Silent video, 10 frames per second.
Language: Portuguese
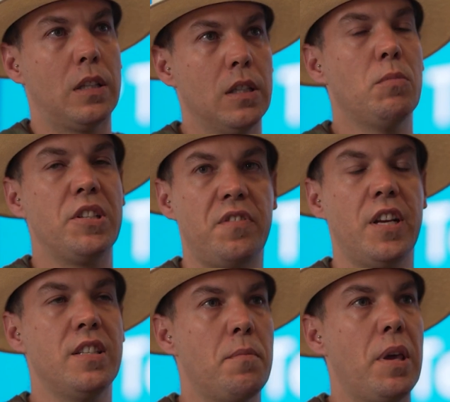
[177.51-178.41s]
Tá dando uma
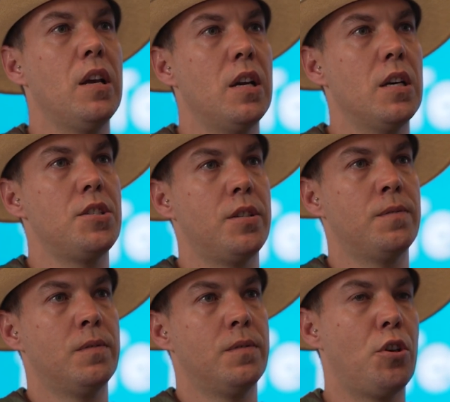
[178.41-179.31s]
diferença bem grande.
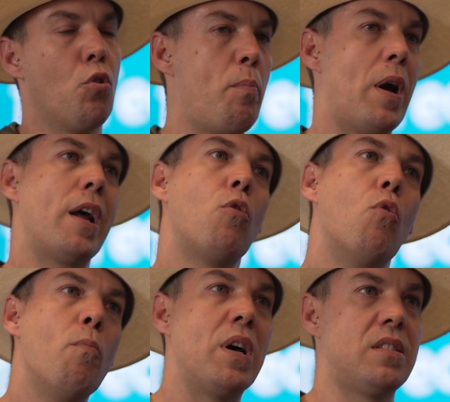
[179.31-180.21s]
Se comparar
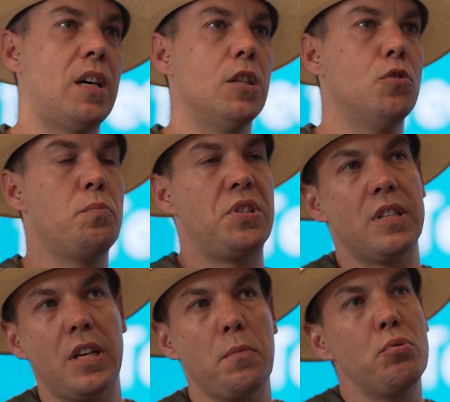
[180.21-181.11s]
com o passado, não
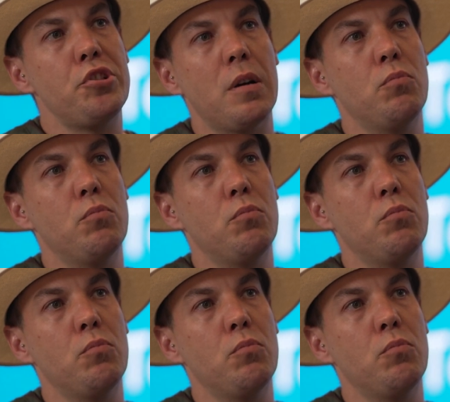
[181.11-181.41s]
precisa nem puxar